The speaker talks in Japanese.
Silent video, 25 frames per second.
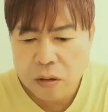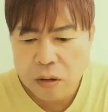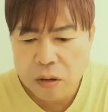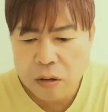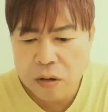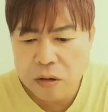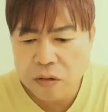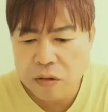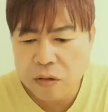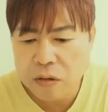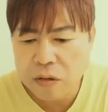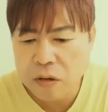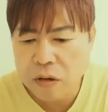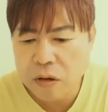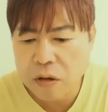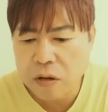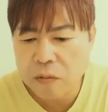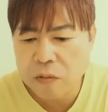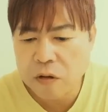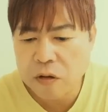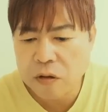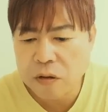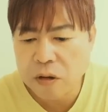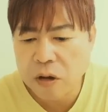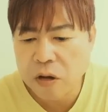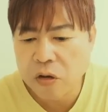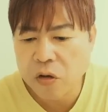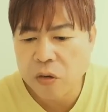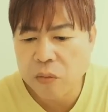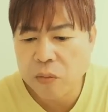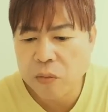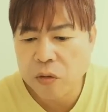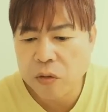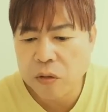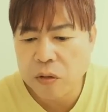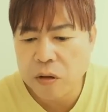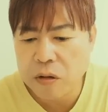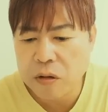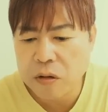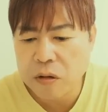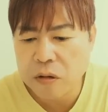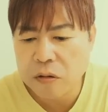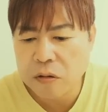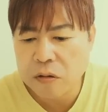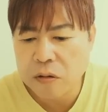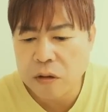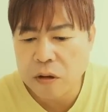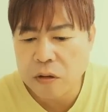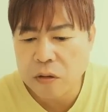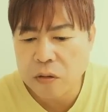話は変わりますけど、モネ
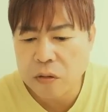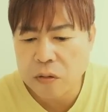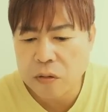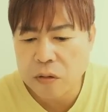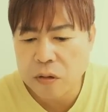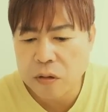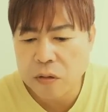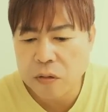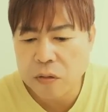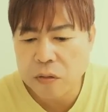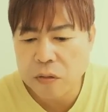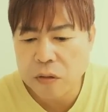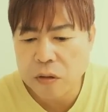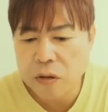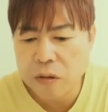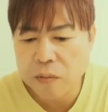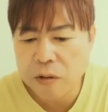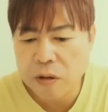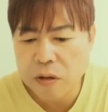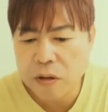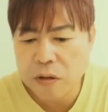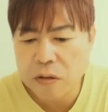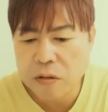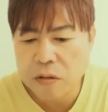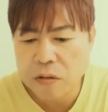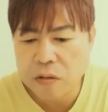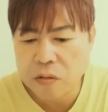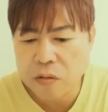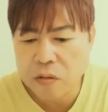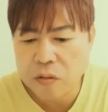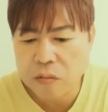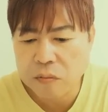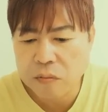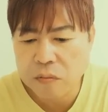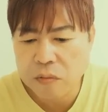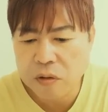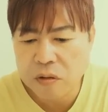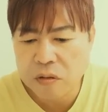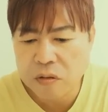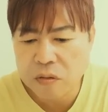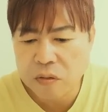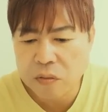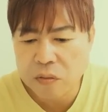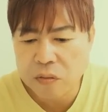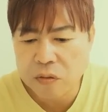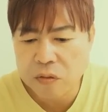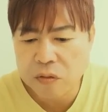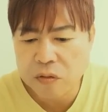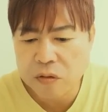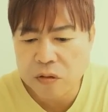ちゃん、千と千尋の神隠しのみ
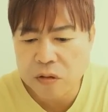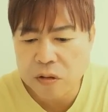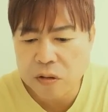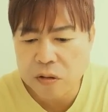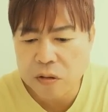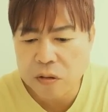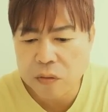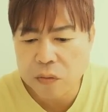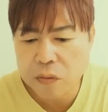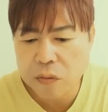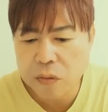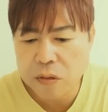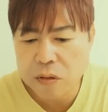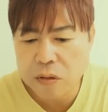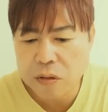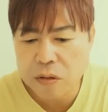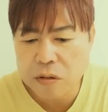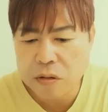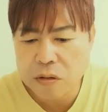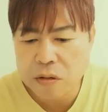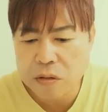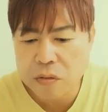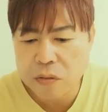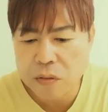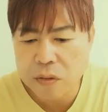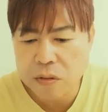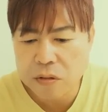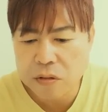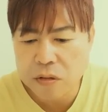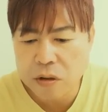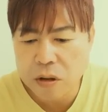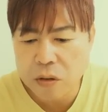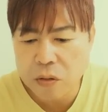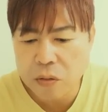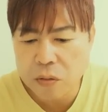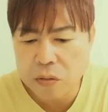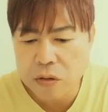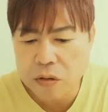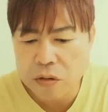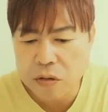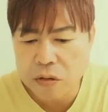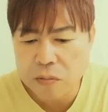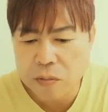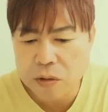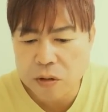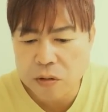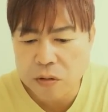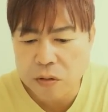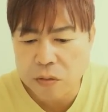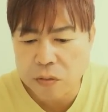その座。私は全落ちし
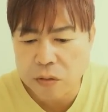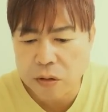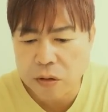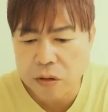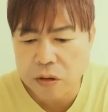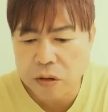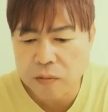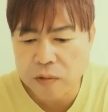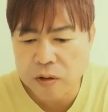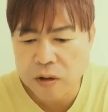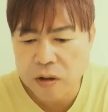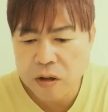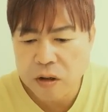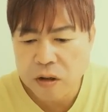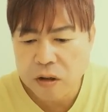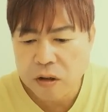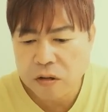ましたので行かれます。